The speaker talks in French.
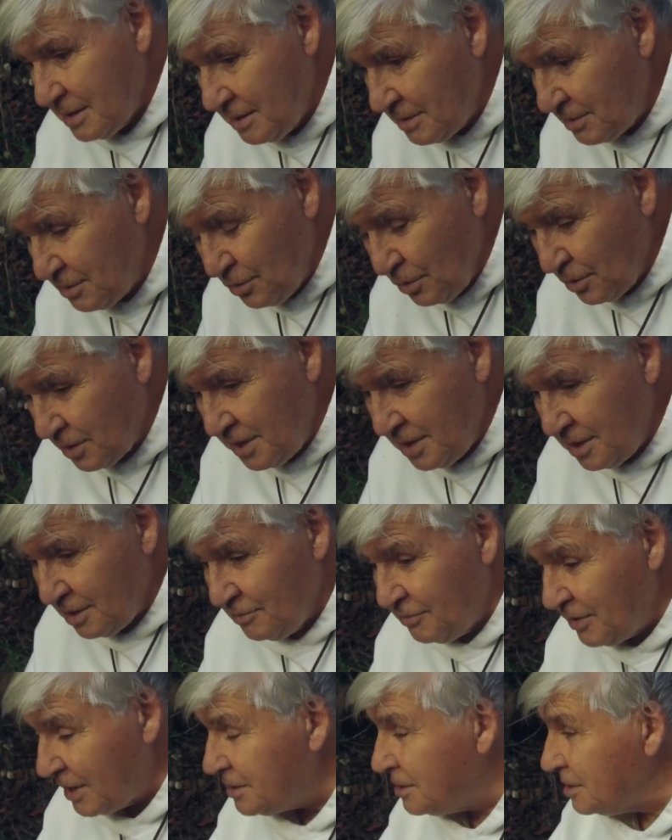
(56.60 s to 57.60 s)
donc
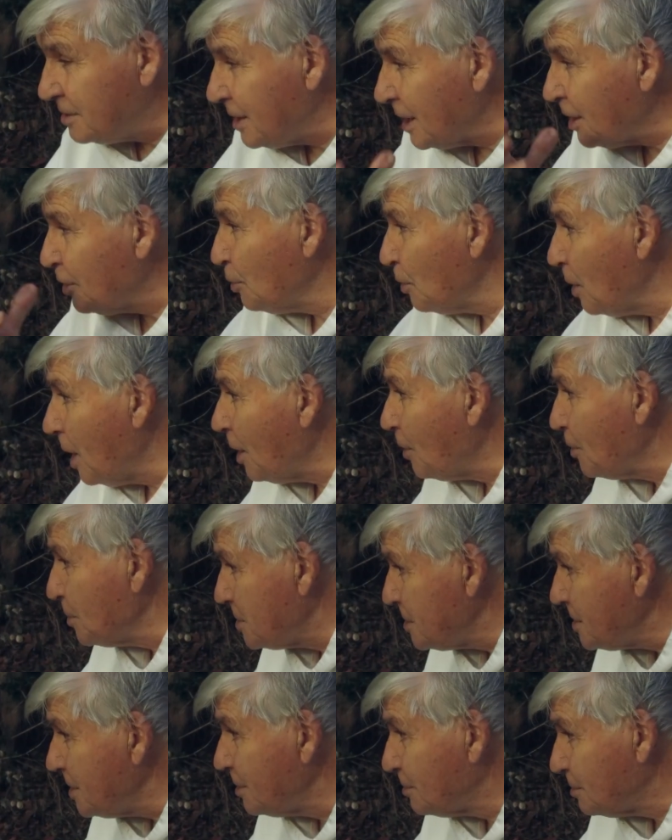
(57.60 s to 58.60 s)
il en va de ta gloire
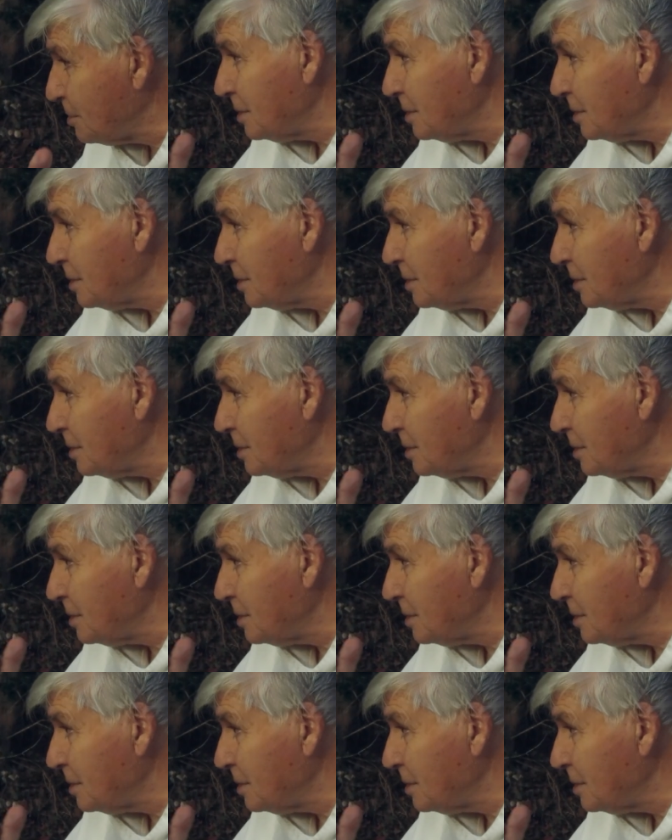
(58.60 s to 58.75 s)
aussi,